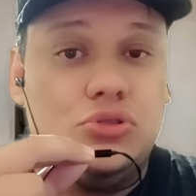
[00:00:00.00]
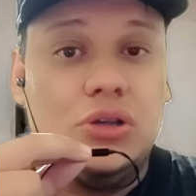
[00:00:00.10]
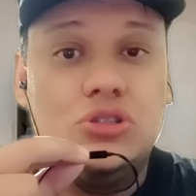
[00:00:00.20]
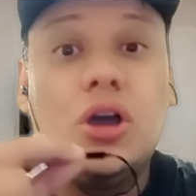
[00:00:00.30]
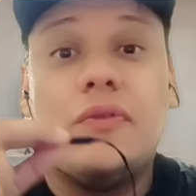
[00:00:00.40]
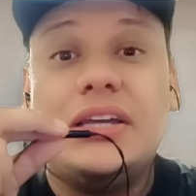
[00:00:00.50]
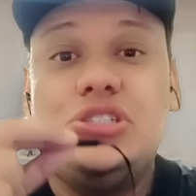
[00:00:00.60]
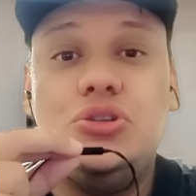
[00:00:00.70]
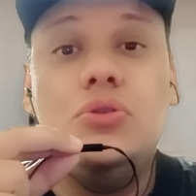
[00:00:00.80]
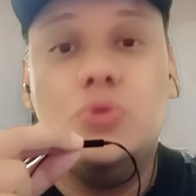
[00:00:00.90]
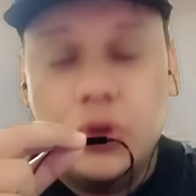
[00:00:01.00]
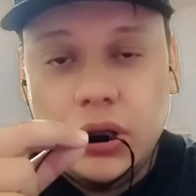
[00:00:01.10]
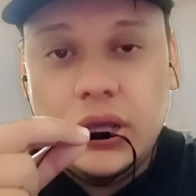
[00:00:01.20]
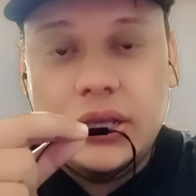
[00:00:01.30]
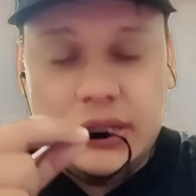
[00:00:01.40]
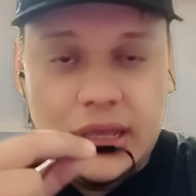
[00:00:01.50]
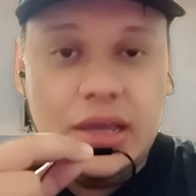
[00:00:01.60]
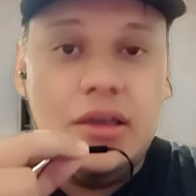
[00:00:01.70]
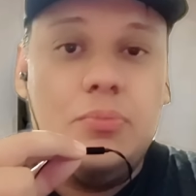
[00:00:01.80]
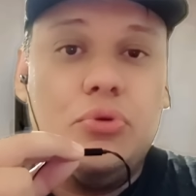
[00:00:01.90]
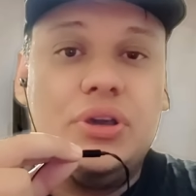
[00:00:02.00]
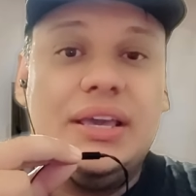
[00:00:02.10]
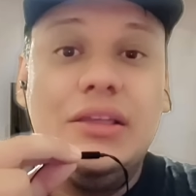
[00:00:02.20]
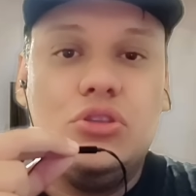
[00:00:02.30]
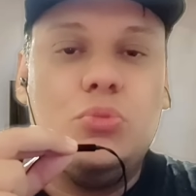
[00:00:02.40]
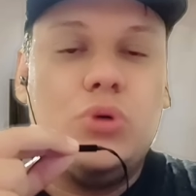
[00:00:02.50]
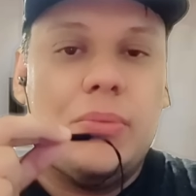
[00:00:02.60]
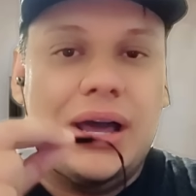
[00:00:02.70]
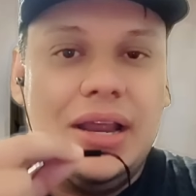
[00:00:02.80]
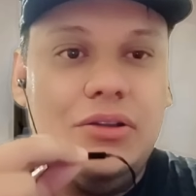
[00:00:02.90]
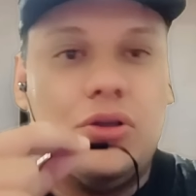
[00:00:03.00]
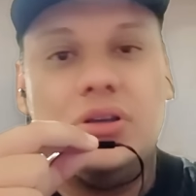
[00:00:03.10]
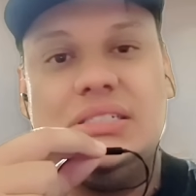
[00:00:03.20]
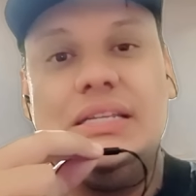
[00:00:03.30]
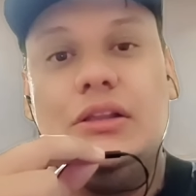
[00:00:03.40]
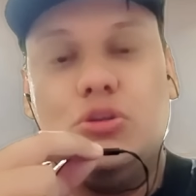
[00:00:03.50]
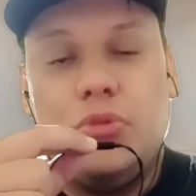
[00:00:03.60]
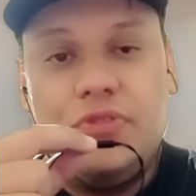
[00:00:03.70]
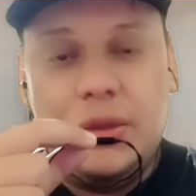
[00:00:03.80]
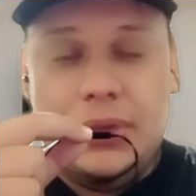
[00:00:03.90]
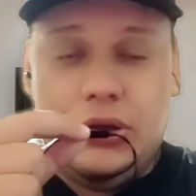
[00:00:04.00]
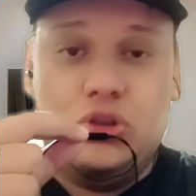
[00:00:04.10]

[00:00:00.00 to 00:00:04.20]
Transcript: O jogador só questionou, né, por que tomou um amarelo e logo em seguida ele tomou vermelho.